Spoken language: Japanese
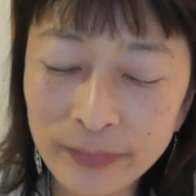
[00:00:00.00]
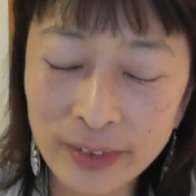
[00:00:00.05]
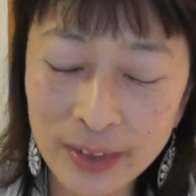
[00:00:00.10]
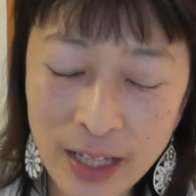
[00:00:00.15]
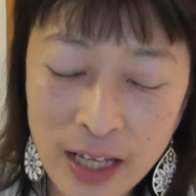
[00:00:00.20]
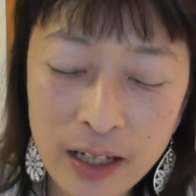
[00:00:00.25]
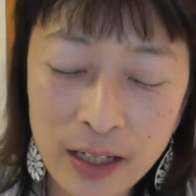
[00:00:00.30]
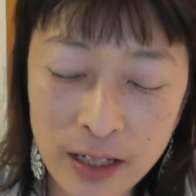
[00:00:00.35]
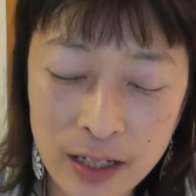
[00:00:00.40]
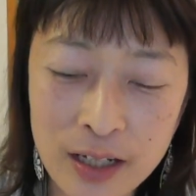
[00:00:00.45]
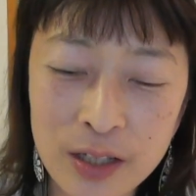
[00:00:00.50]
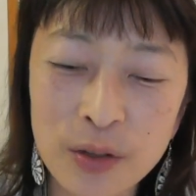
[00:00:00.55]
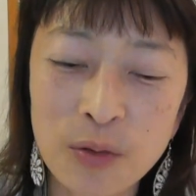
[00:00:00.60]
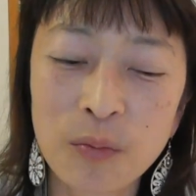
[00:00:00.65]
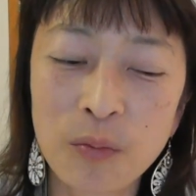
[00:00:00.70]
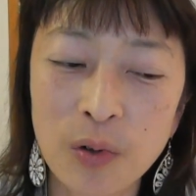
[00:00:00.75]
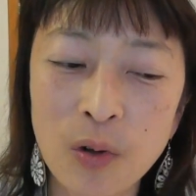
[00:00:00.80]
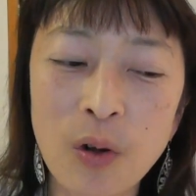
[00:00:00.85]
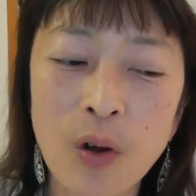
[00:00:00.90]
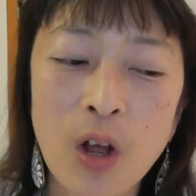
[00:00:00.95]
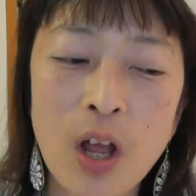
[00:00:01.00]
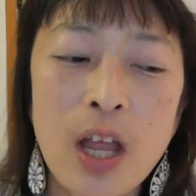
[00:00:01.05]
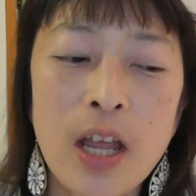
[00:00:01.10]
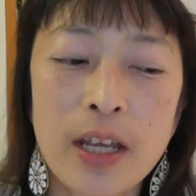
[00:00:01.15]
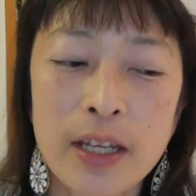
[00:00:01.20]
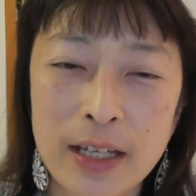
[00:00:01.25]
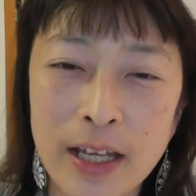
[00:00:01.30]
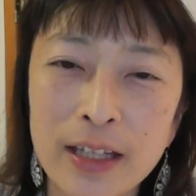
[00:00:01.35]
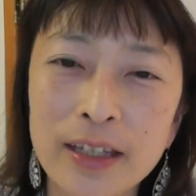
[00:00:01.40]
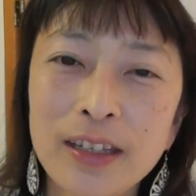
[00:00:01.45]
だけれども
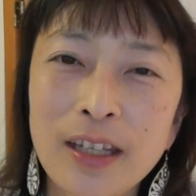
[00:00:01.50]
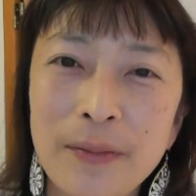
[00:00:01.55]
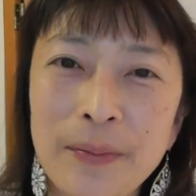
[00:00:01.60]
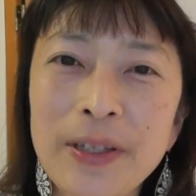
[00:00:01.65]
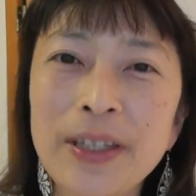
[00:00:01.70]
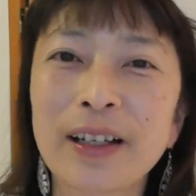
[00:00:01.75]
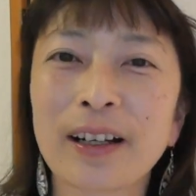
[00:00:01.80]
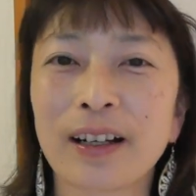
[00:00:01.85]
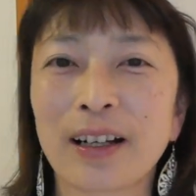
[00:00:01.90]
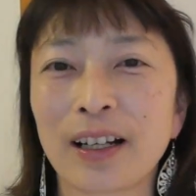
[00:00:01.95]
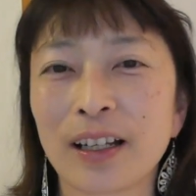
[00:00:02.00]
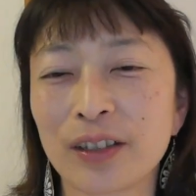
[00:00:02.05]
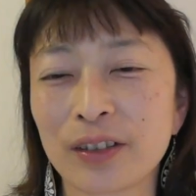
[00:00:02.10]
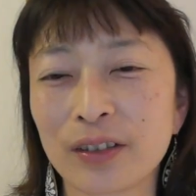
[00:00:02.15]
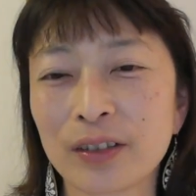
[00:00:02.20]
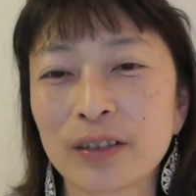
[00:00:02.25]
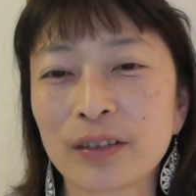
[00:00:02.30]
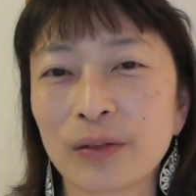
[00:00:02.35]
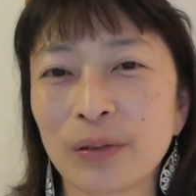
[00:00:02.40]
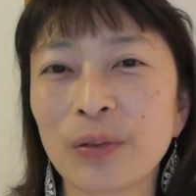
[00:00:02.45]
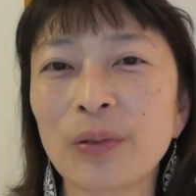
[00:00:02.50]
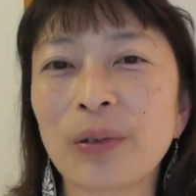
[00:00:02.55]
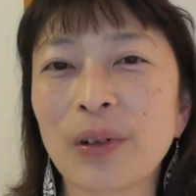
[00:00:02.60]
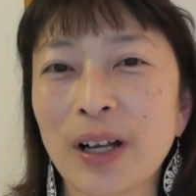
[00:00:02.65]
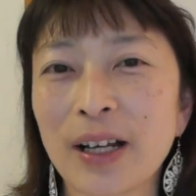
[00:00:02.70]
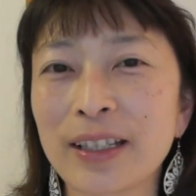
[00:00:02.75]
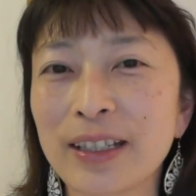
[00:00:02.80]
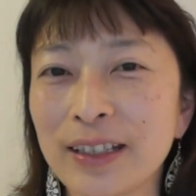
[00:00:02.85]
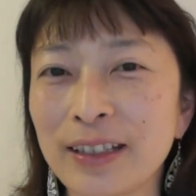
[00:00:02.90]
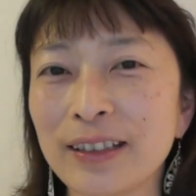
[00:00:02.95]
やってみてからの方
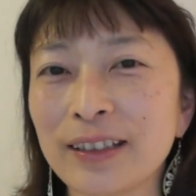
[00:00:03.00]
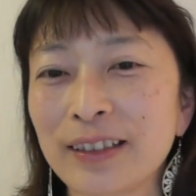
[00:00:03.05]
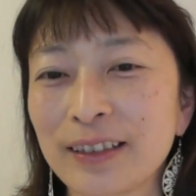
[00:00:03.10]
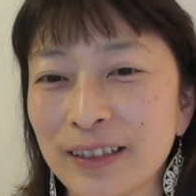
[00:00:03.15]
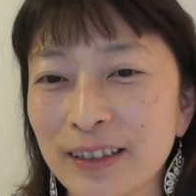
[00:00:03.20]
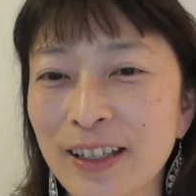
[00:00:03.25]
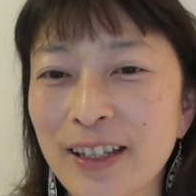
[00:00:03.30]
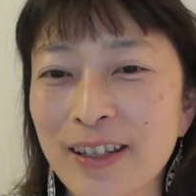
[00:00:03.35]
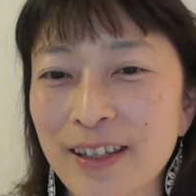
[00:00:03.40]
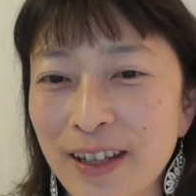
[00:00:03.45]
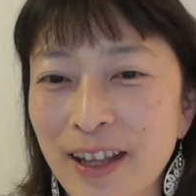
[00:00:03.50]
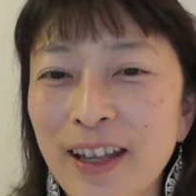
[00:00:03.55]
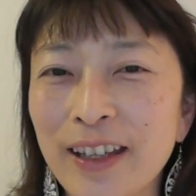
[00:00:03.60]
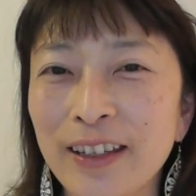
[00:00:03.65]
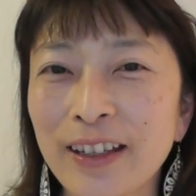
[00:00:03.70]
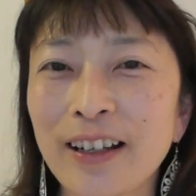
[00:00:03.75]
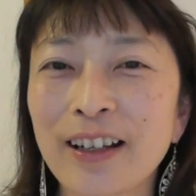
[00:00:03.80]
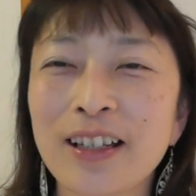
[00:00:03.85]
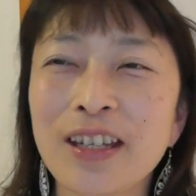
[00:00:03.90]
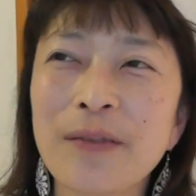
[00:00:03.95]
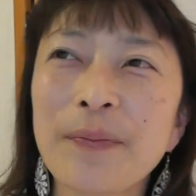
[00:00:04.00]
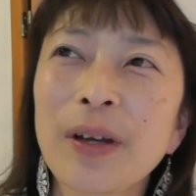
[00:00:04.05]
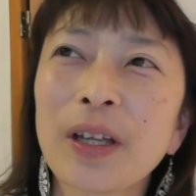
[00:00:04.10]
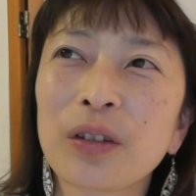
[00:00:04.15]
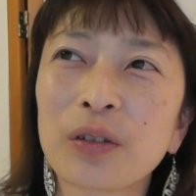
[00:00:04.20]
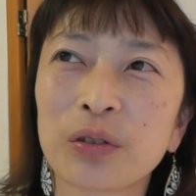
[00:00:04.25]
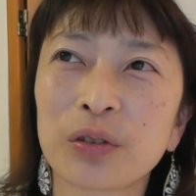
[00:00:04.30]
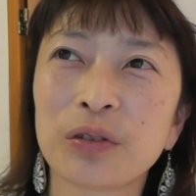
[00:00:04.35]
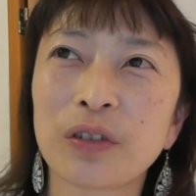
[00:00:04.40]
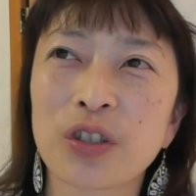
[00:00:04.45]
がいいですねだから2
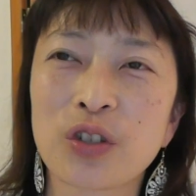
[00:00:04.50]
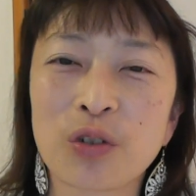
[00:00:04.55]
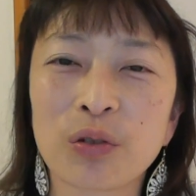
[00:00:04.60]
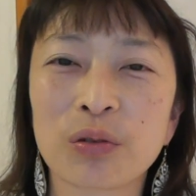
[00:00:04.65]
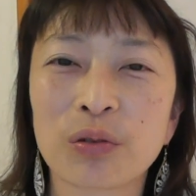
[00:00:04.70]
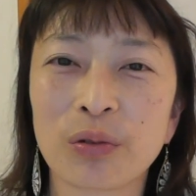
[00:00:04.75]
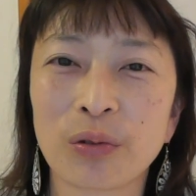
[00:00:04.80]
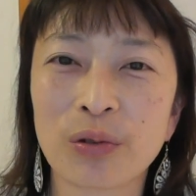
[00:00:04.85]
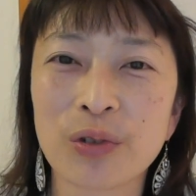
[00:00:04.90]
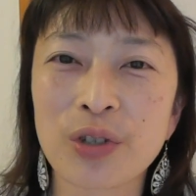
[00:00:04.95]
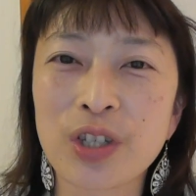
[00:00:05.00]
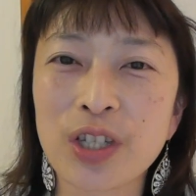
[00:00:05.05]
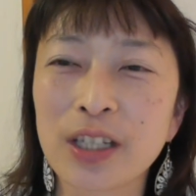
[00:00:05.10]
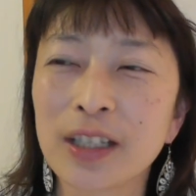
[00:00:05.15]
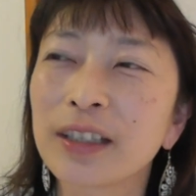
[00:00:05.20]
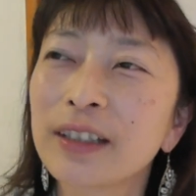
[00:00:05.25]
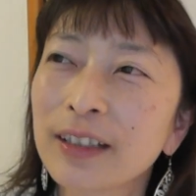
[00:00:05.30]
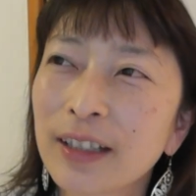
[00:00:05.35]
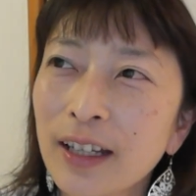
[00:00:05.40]
番の人はちょっと惜しい。